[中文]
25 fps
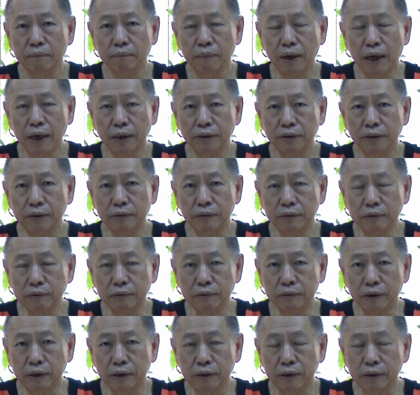马政
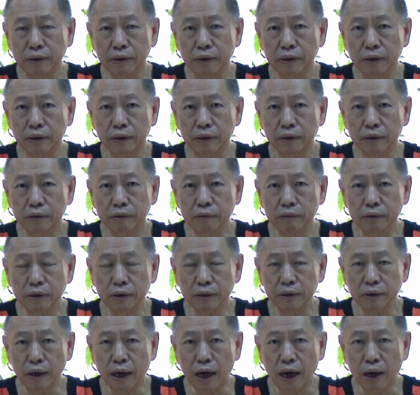府呢，
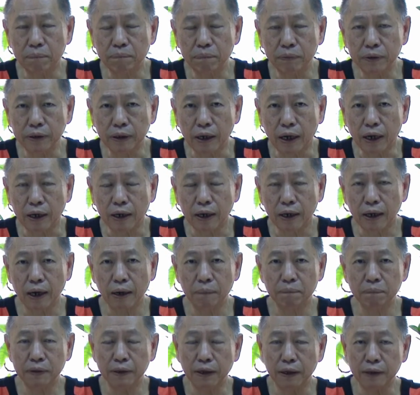对阿扁啊
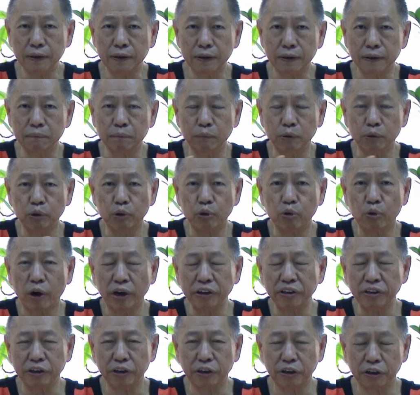阿扁啊已经无
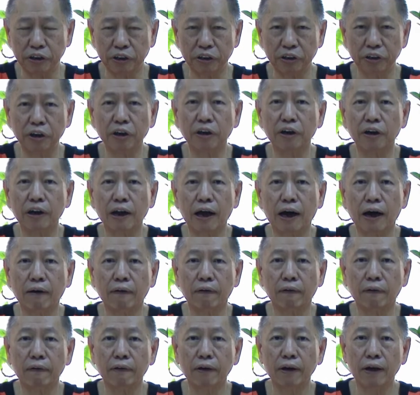反击能力的人
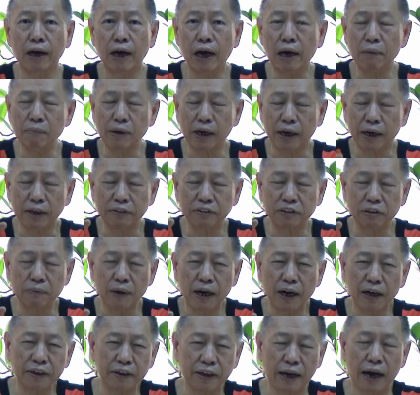吼，啊嘛甲即
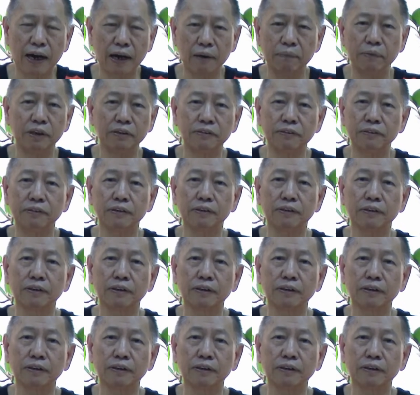马行甲要死！